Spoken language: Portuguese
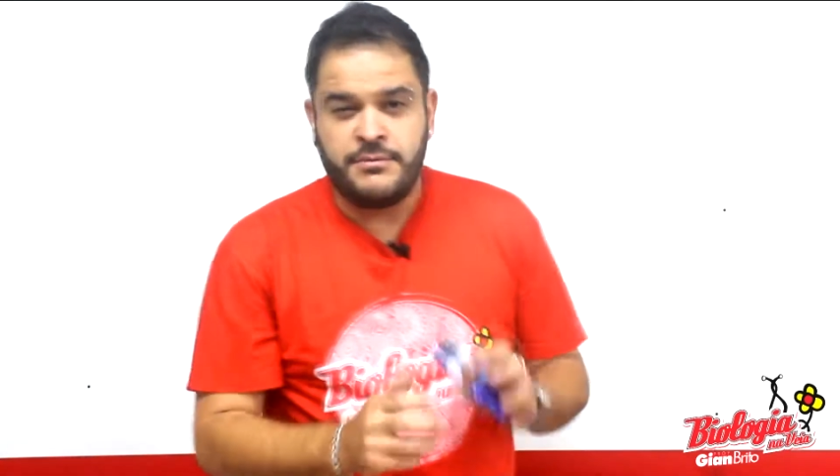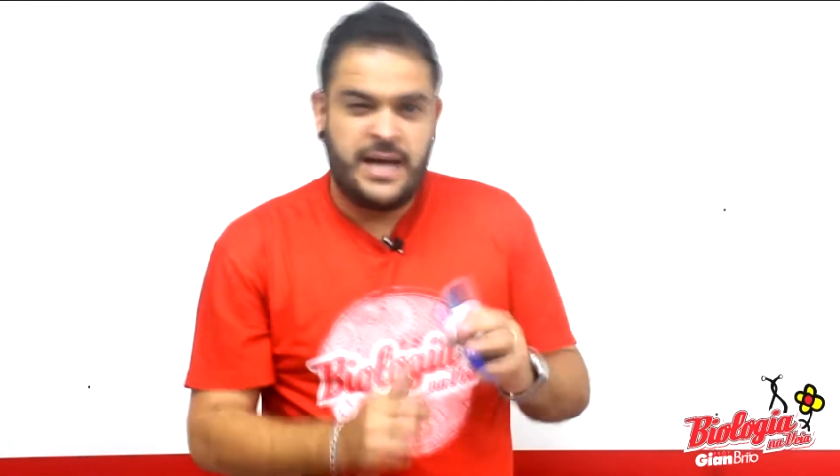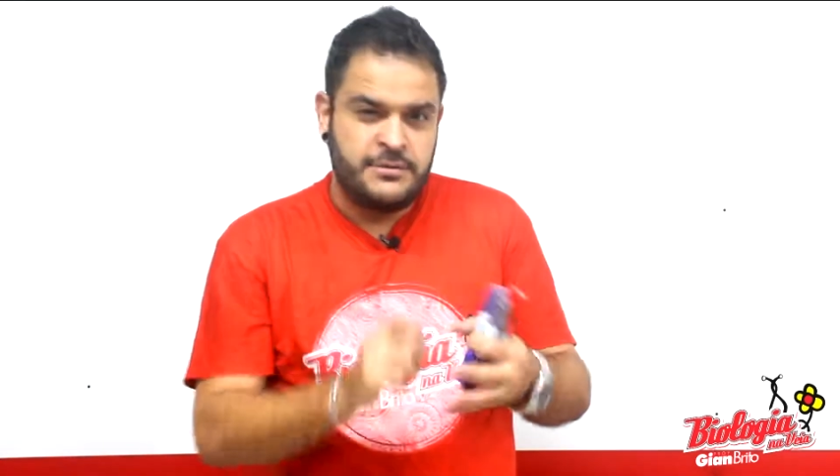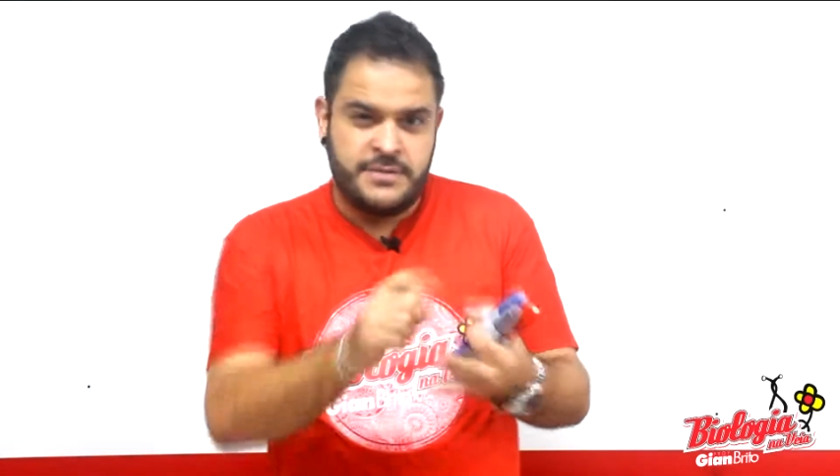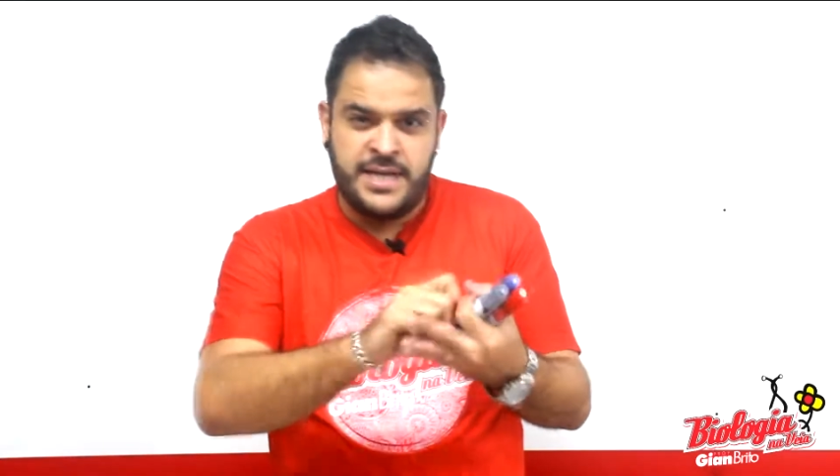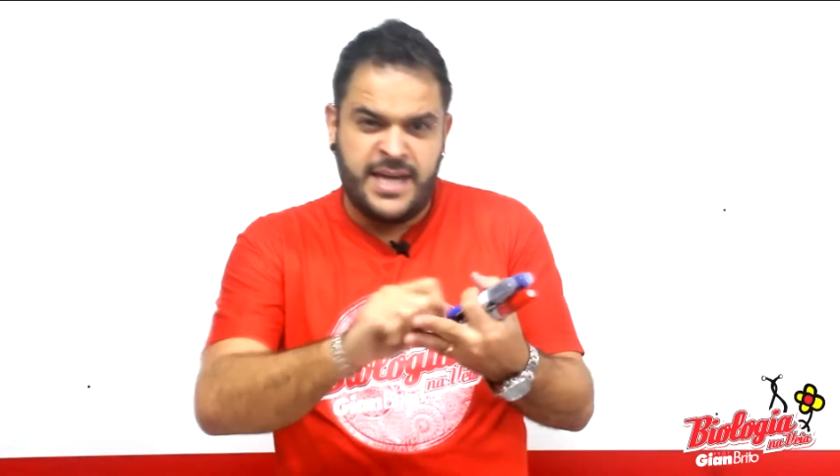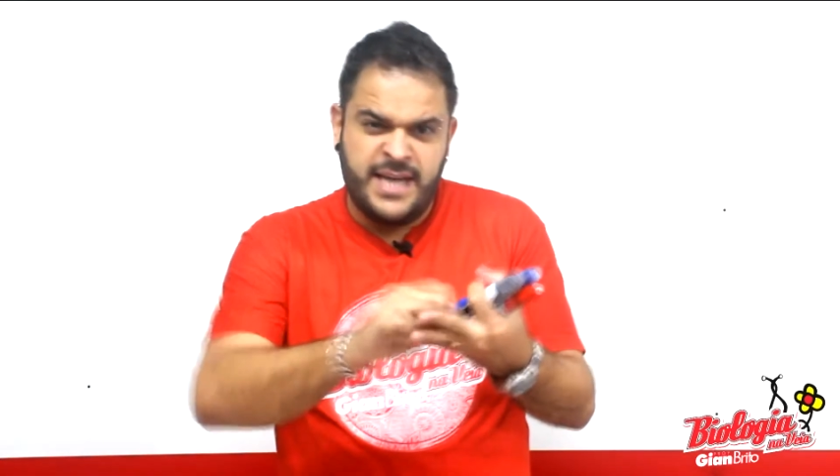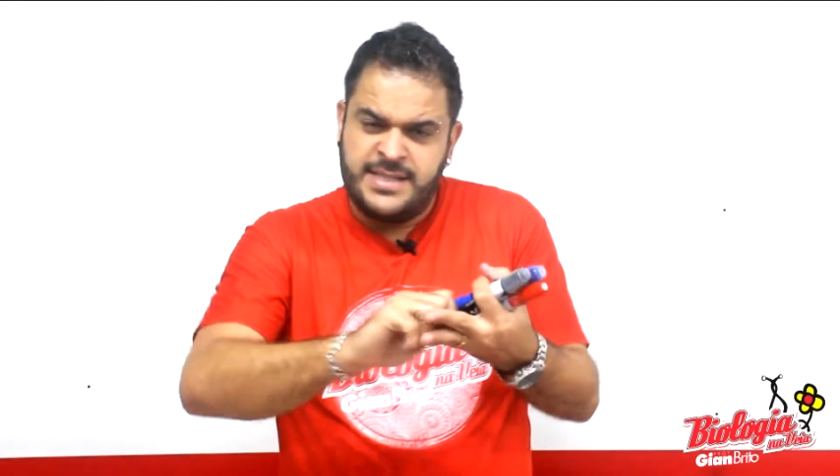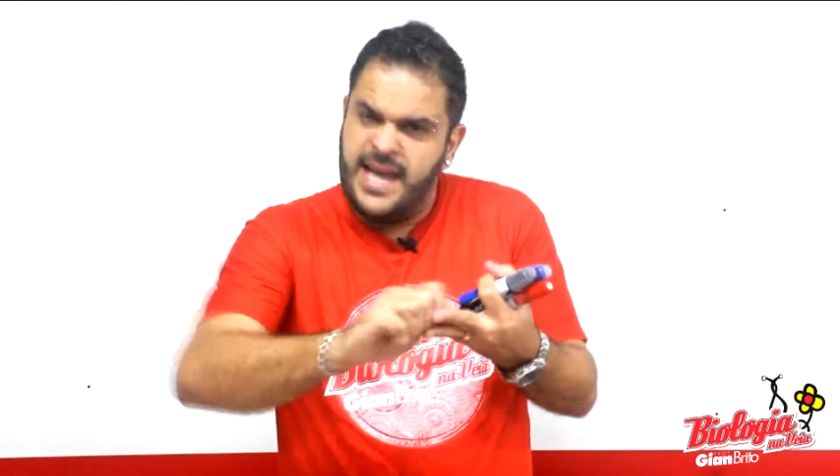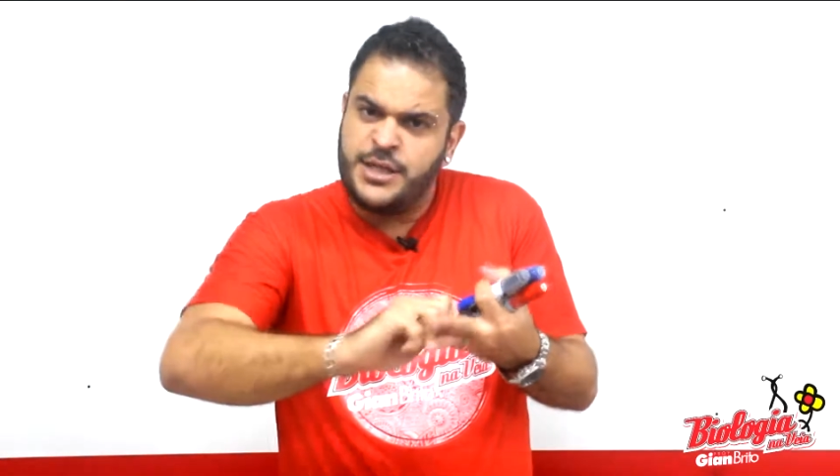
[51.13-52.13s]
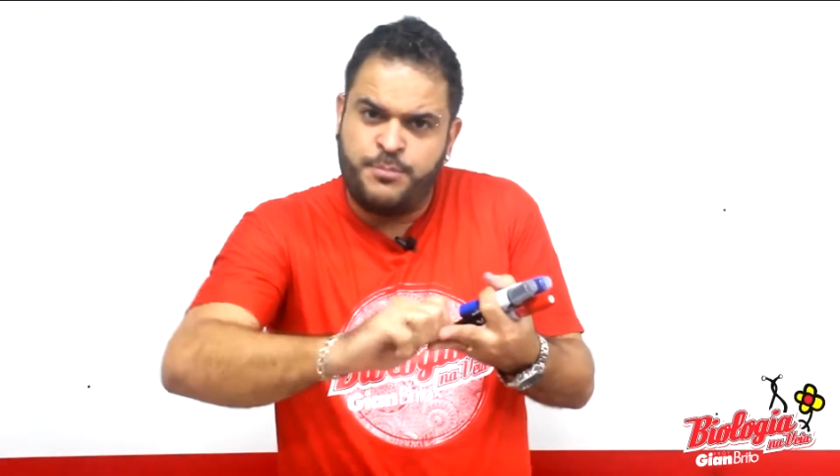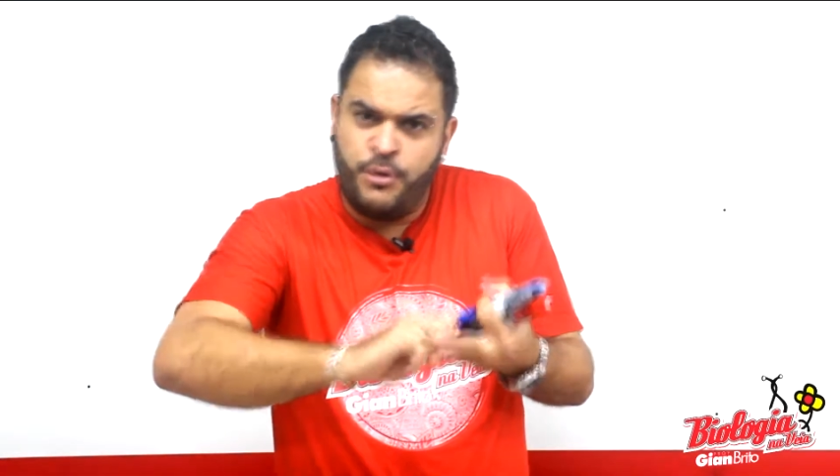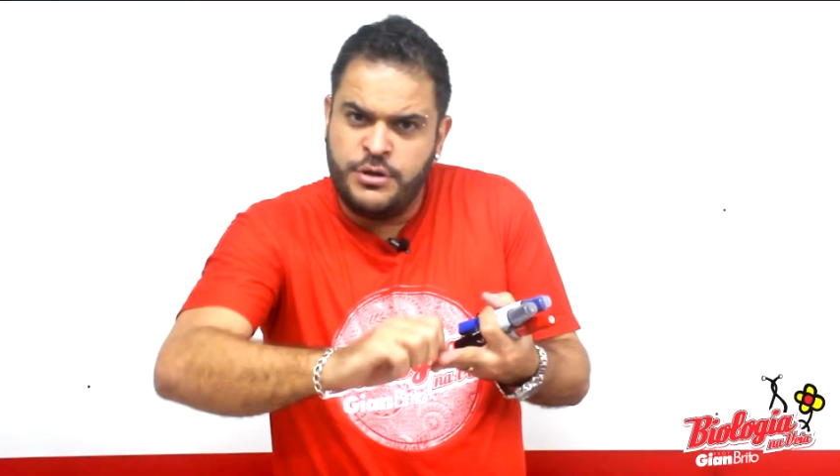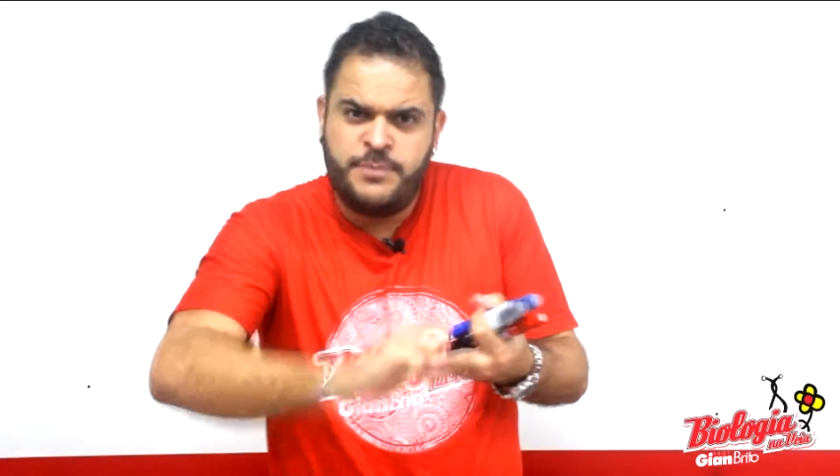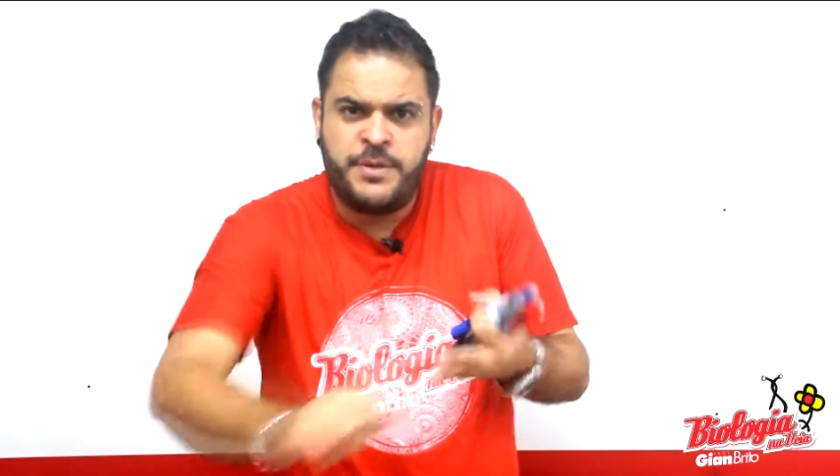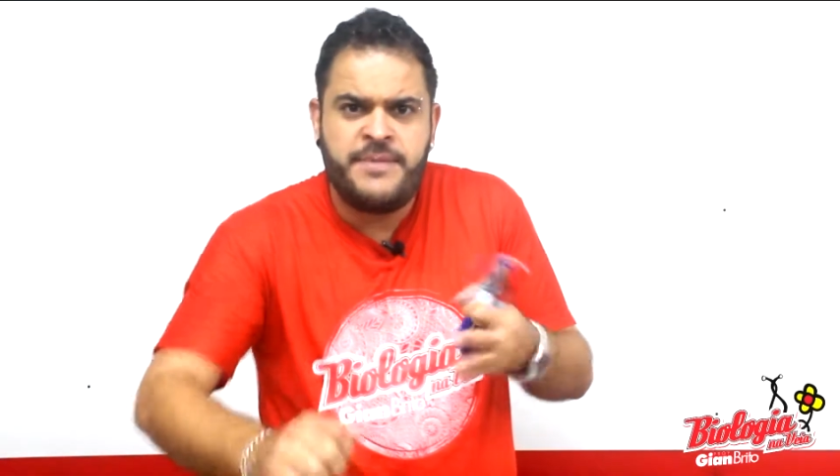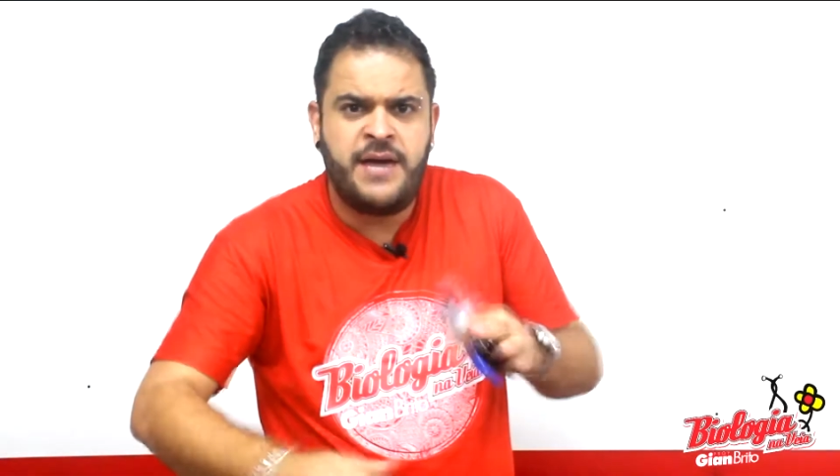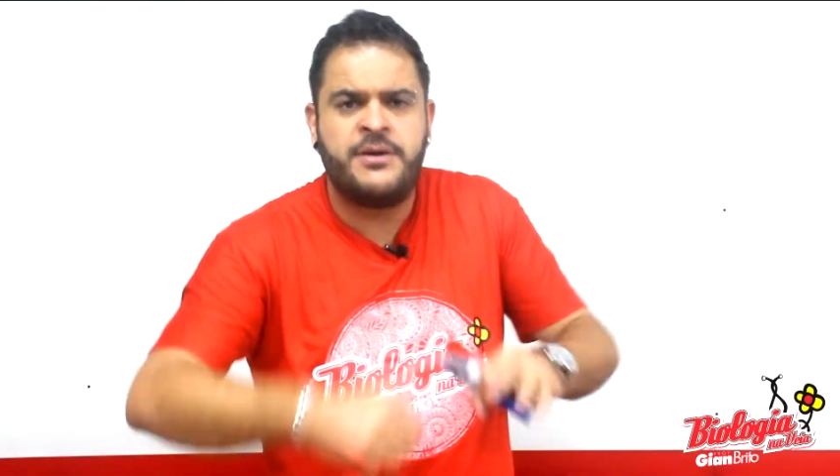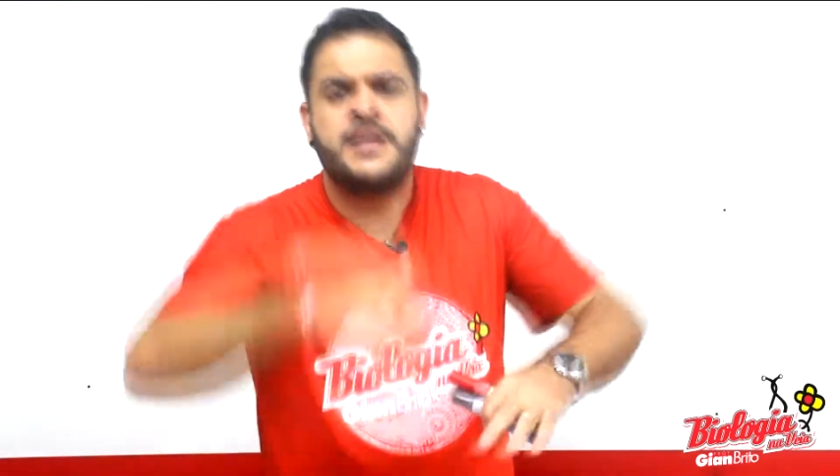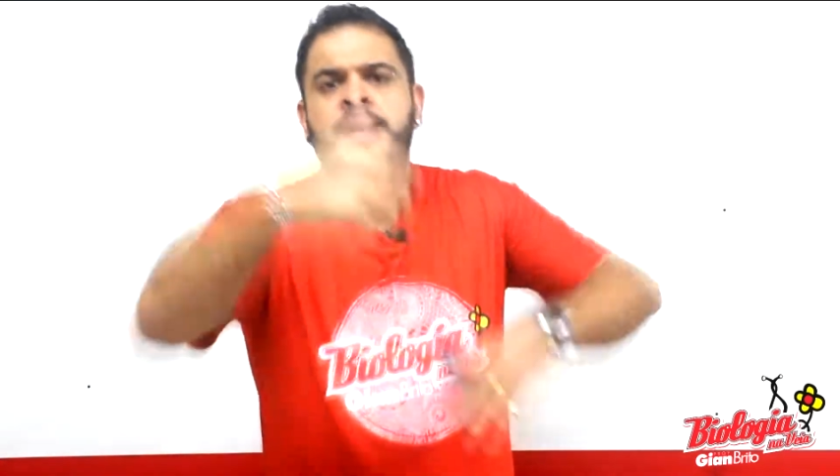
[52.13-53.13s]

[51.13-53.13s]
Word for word: Caso você queira, você responde primeiro